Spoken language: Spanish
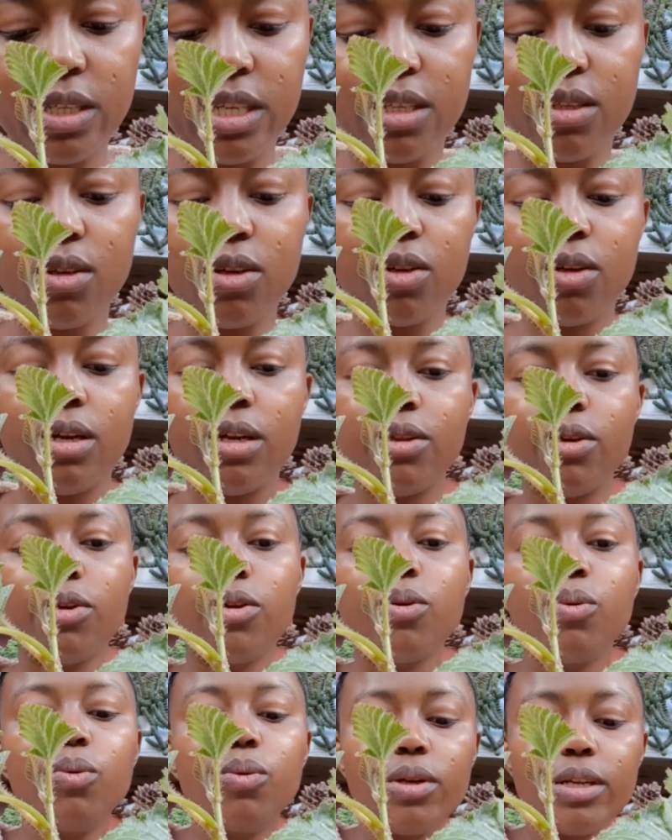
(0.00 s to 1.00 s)
de esto yo le
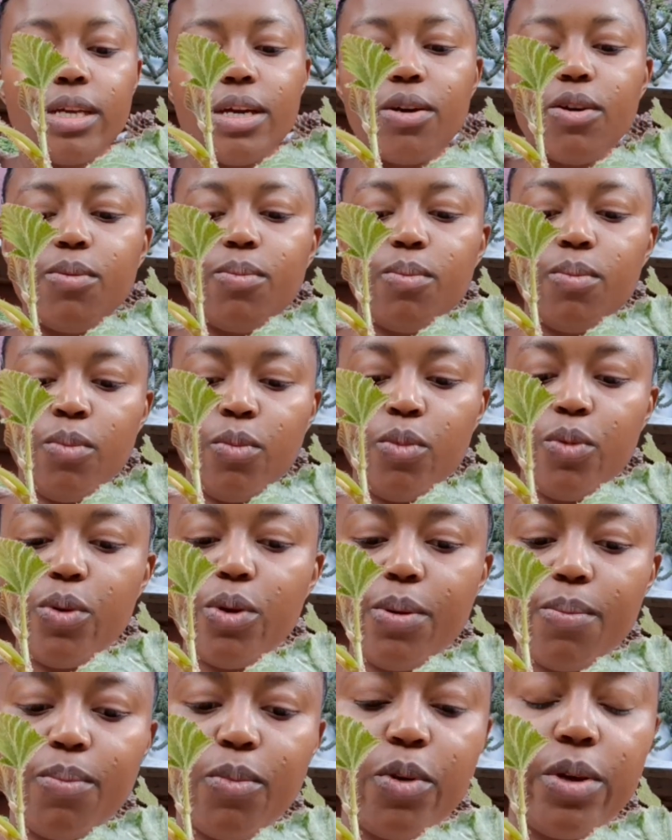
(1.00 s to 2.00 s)
doy un riego
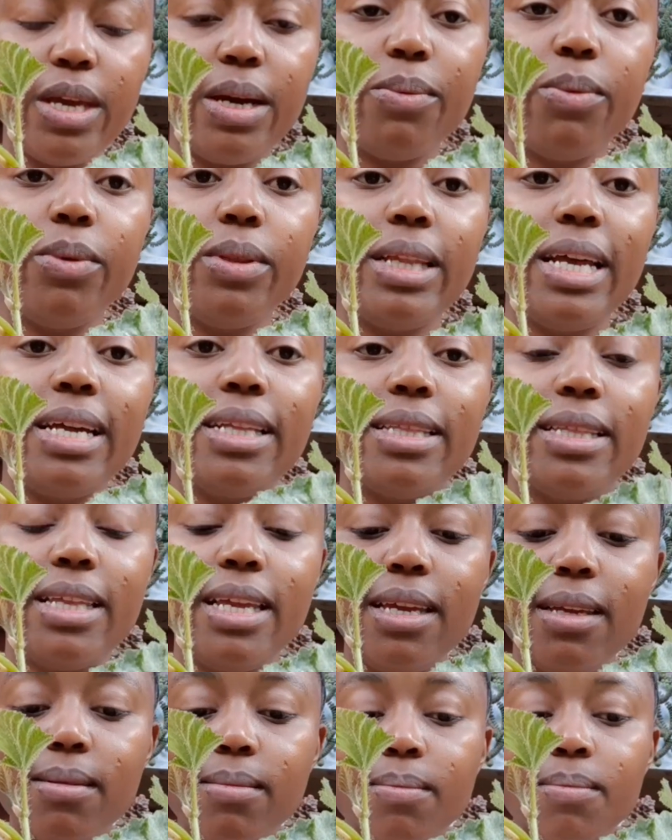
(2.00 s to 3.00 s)
muy muy
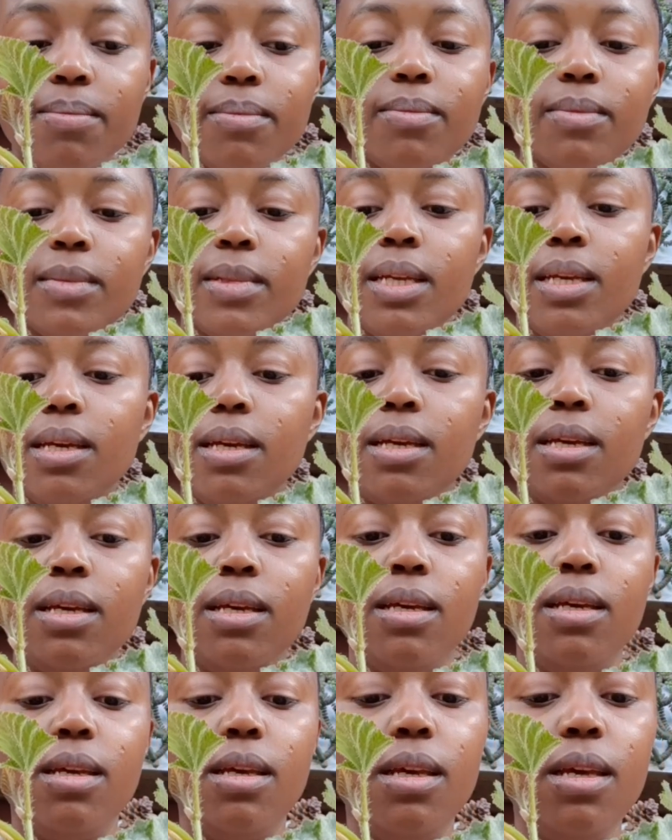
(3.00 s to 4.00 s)
abundante
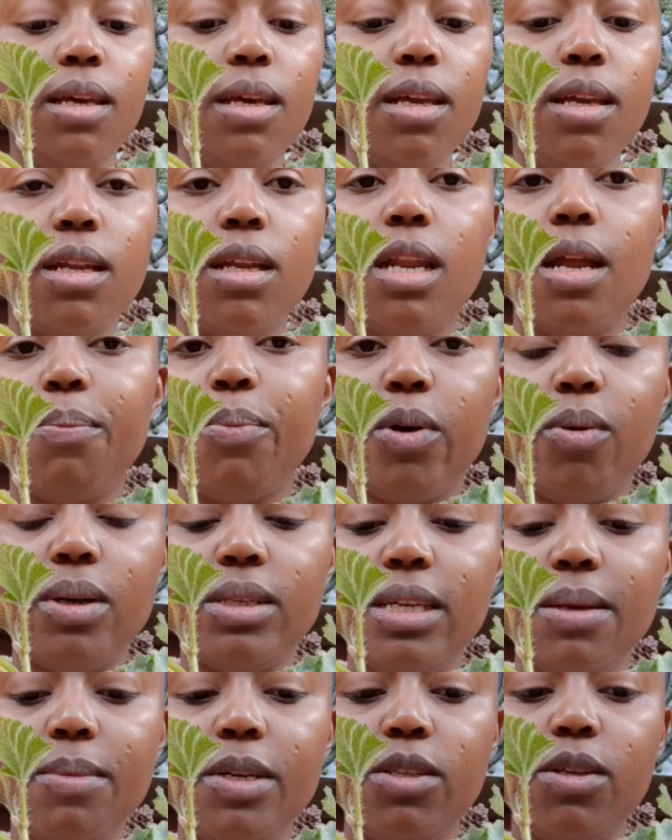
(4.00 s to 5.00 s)
y la pongo
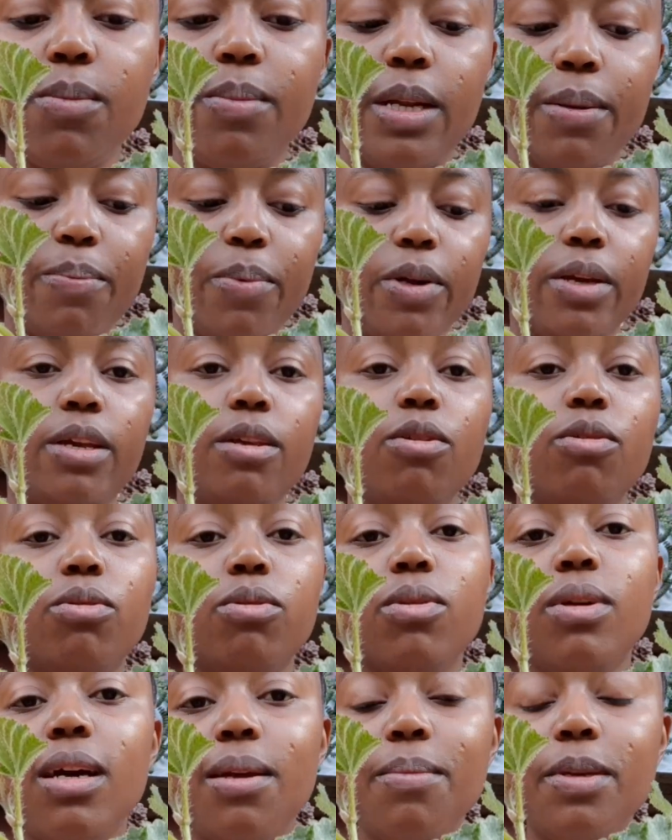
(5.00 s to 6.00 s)
a semisombra, porque yo
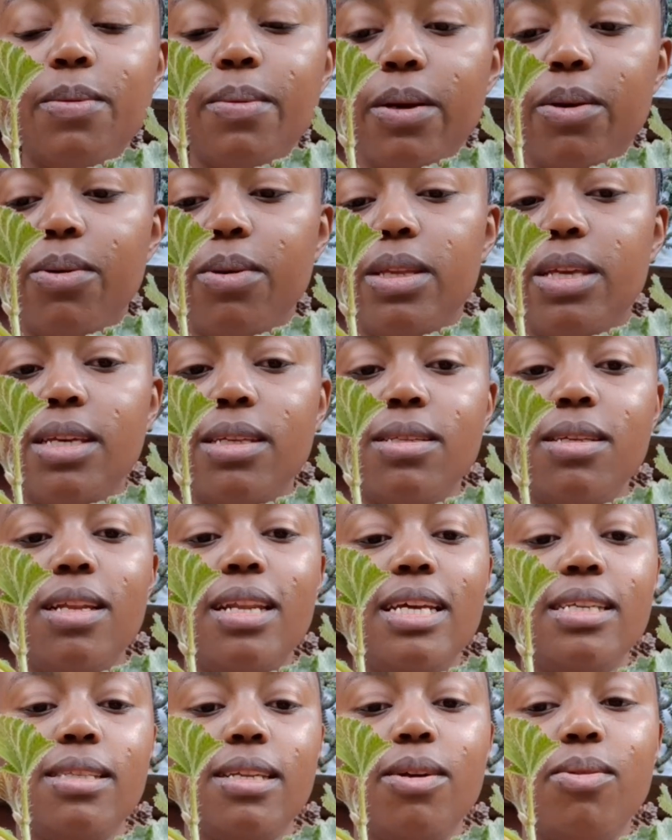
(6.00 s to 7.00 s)
todas mis begonias
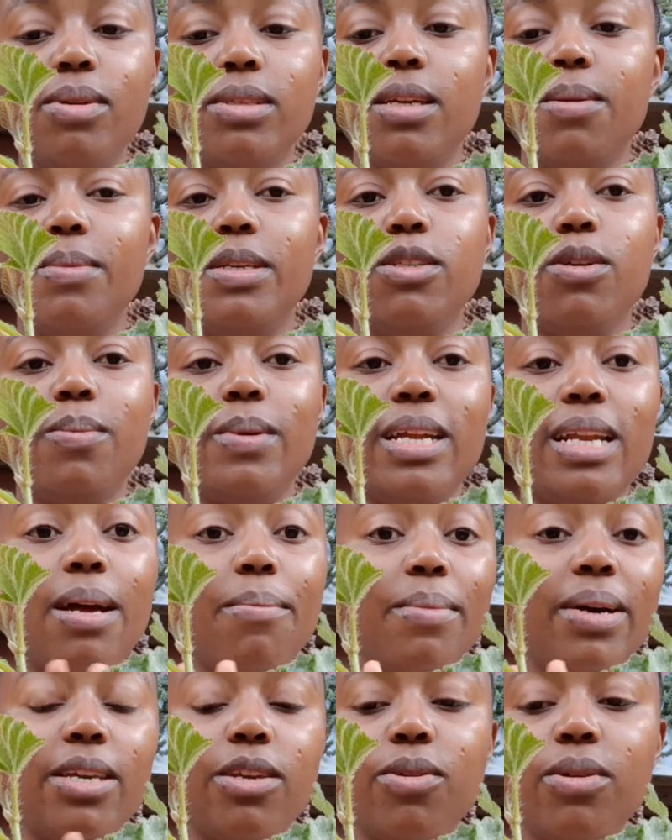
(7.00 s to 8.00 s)
las tengo a semisombra, la
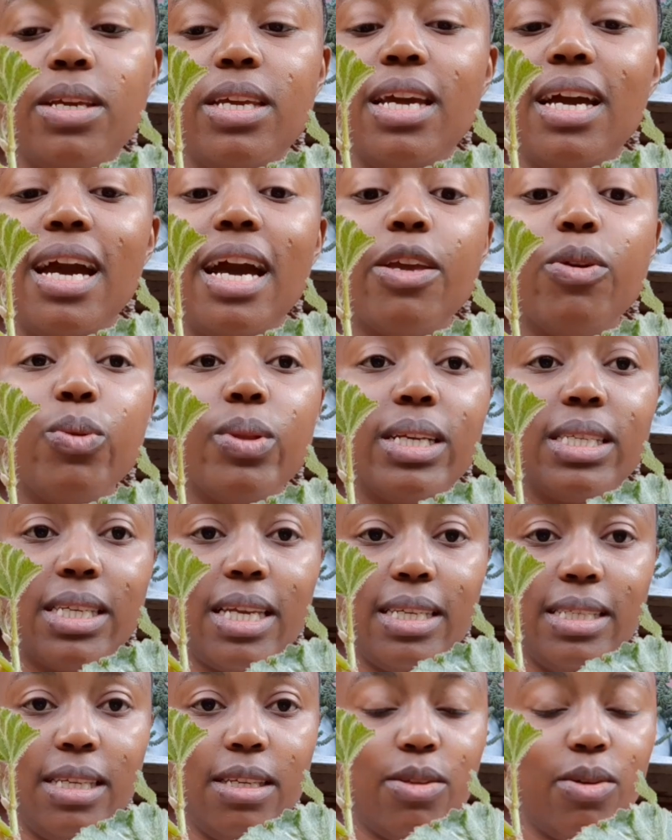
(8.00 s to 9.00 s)
mayoría, hay unas
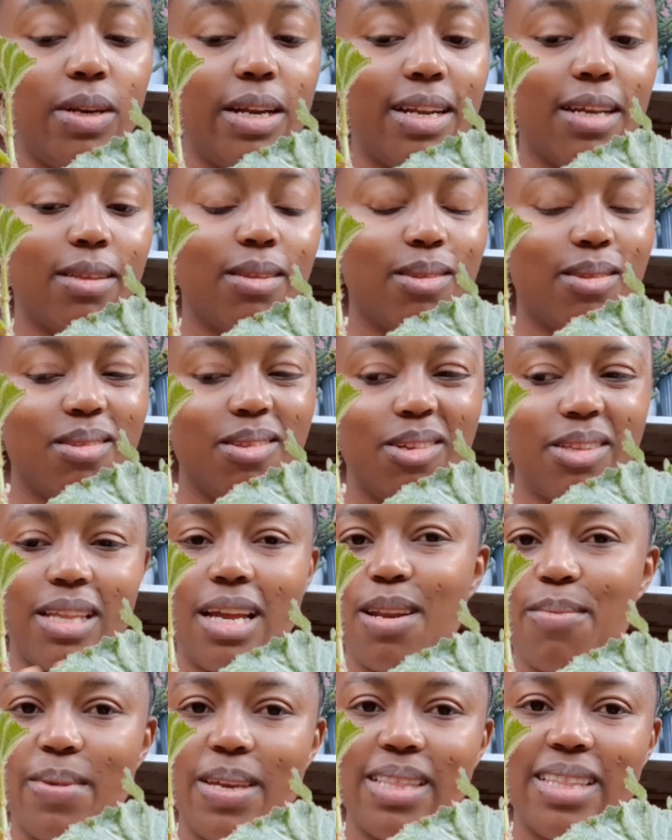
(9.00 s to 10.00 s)
que sí toleran
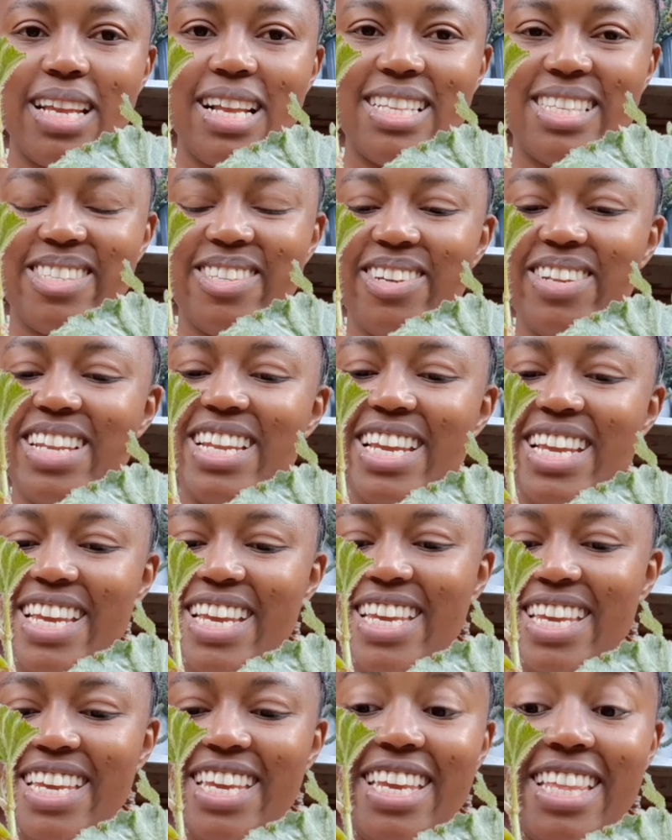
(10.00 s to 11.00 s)
totalmente el sol
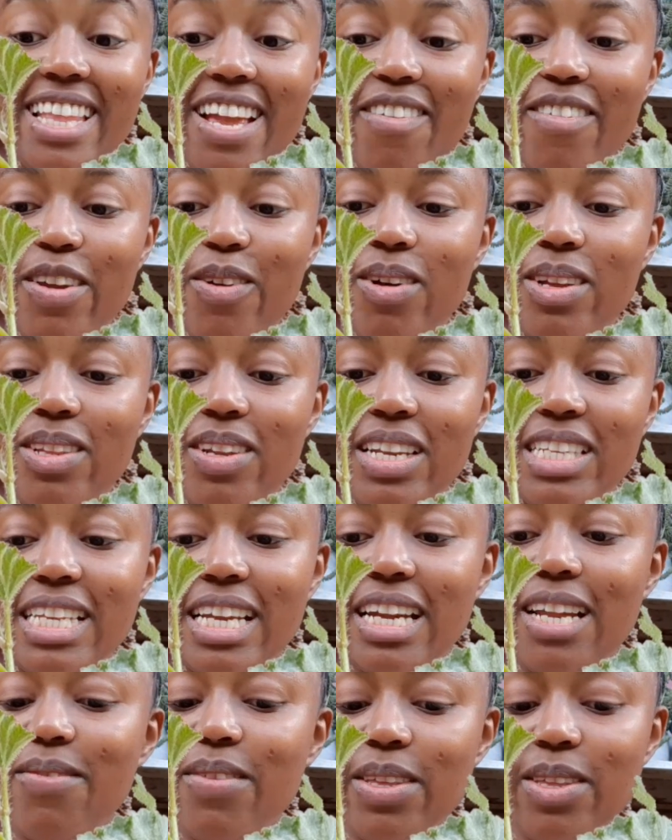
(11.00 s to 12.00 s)
y cuando les
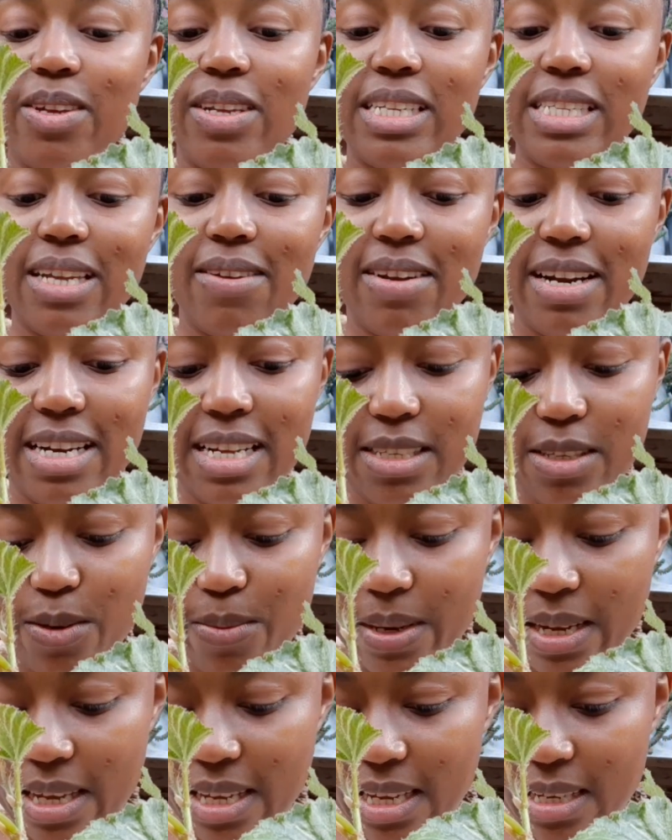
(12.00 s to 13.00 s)
haga el video les hablaré
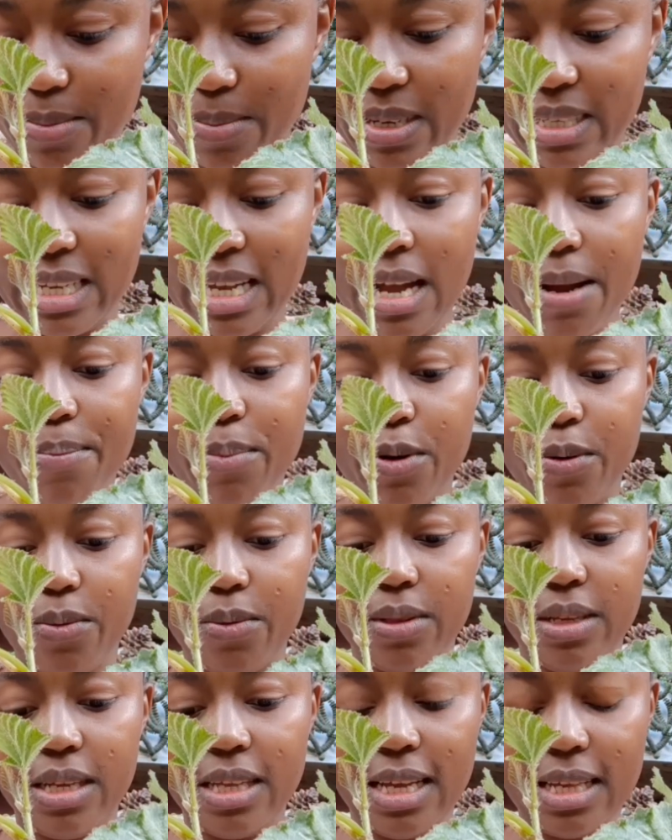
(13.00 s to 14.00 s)
sobre ellas más a
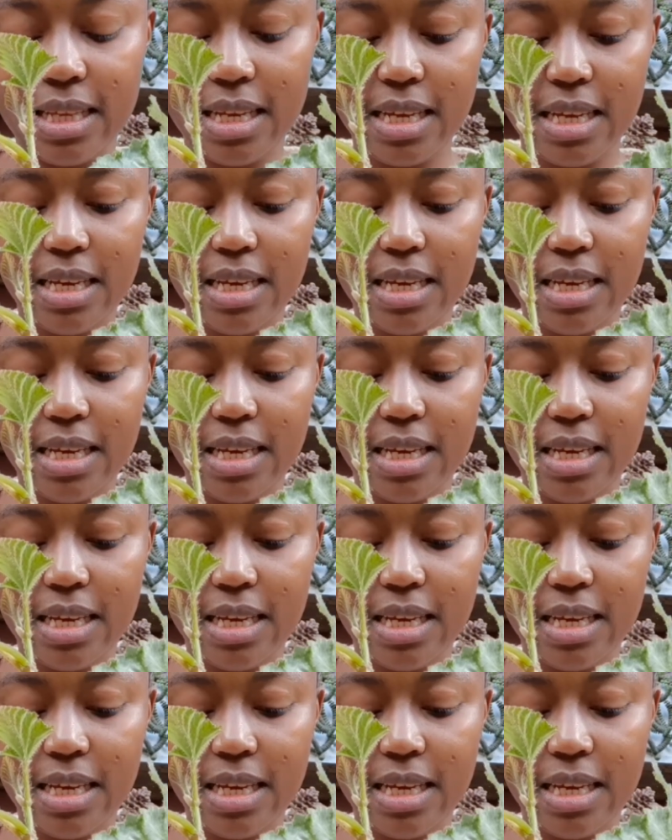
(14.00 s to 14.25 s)
profundidad.